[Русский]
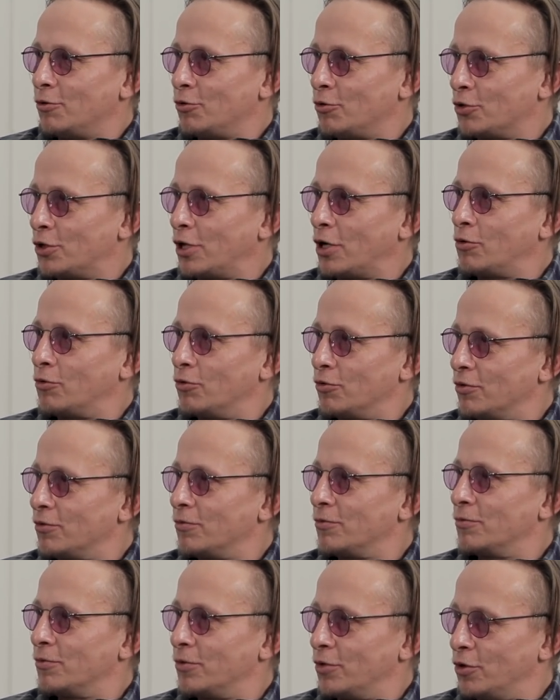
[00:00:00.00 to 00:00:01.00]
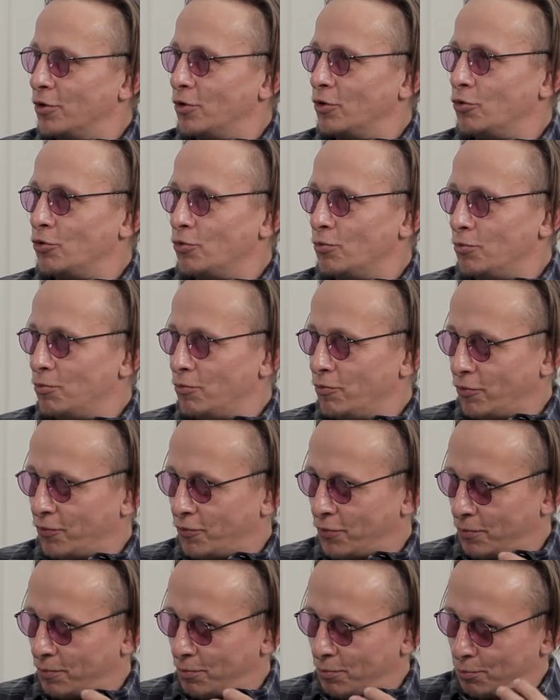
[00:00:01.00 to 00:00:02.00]
Вот, вот такой э,
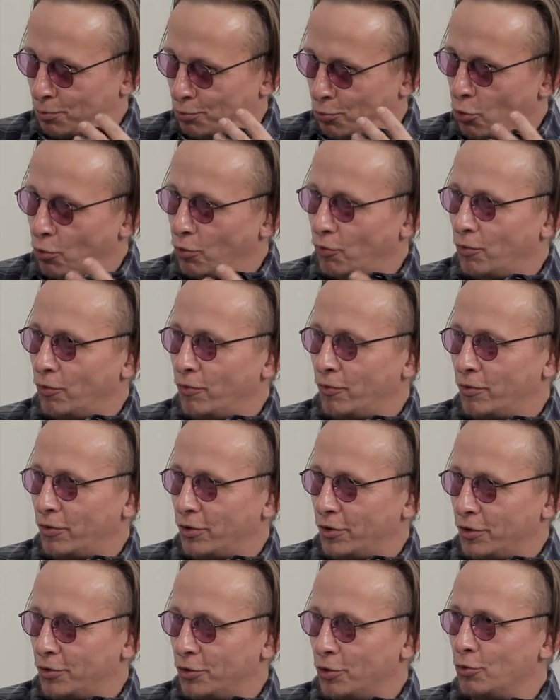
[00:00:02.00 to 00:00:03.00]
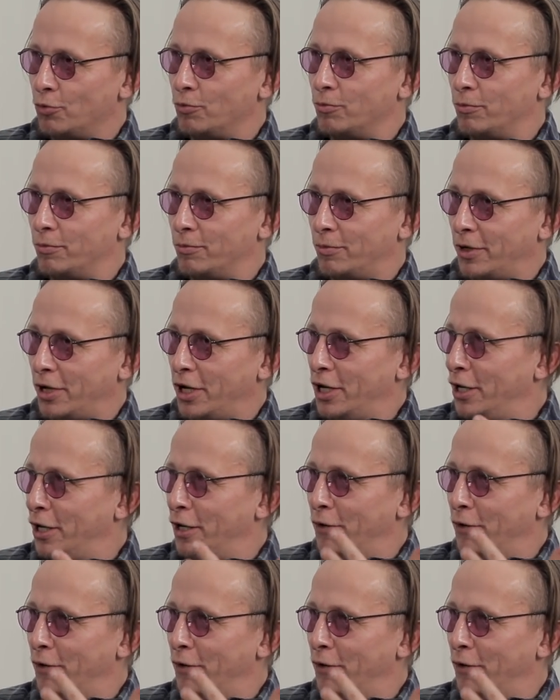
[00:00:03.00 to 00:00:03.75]
э, э,